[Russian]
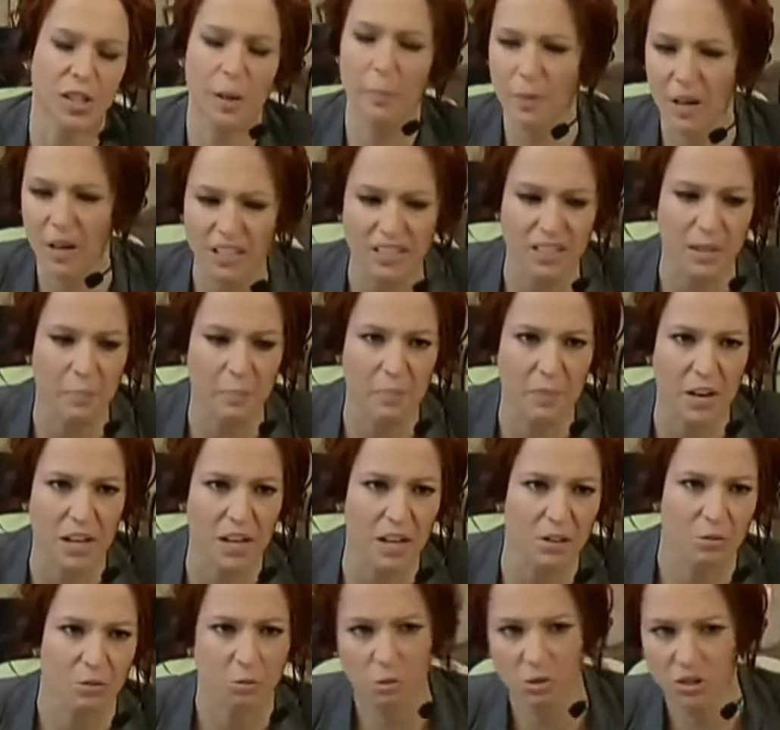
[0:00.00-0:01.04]
Ну, собрался
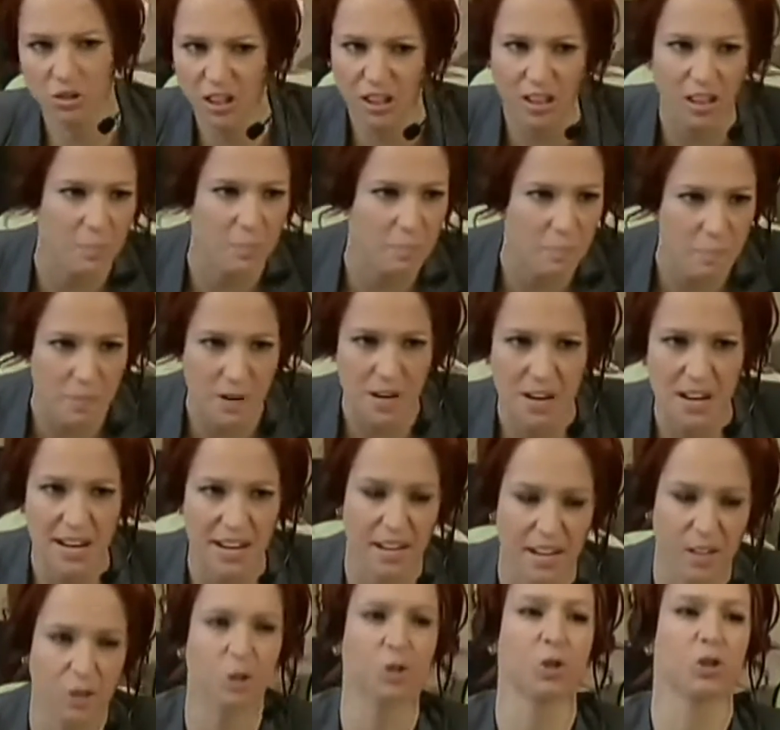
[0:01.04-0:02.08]
прыгать, ну так и
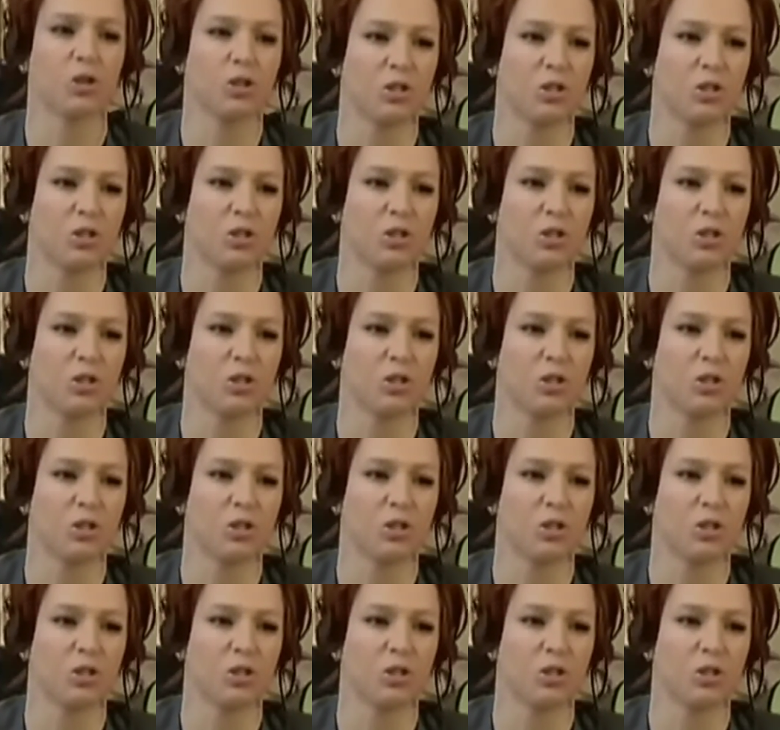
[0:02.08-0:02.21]
прыгай,